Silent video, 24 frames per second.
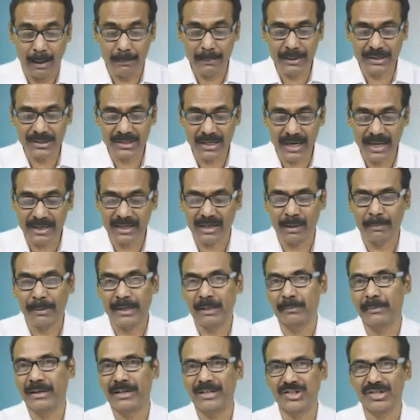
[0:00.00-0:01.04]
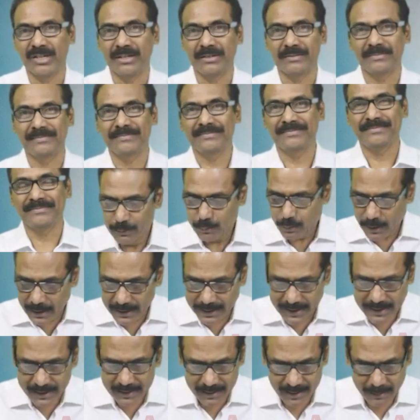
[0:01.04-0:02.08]
అమిత్ షా ఆయనకు అపాయింట్మెంట్ ఇచ్చారు
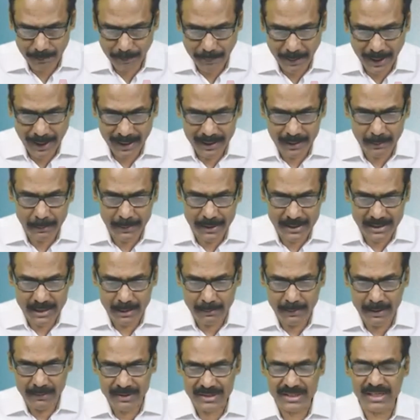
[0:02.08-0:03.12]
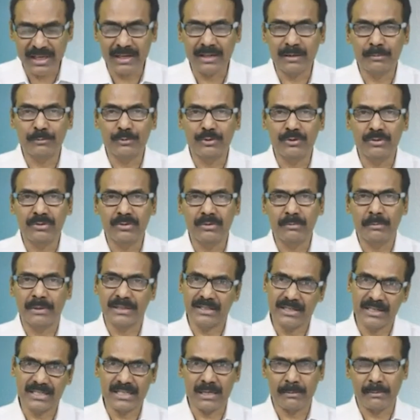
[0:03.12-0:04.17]
ఒకటేంటంటే పార్లమెంట్ సమావేశాలకు ముందు
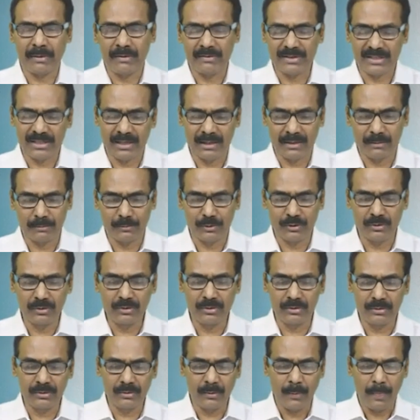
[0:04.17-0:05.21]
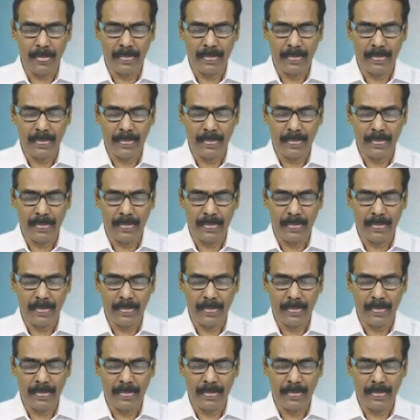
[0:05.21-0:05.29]
బడ్జెట్ సమావేశాలకు ముందు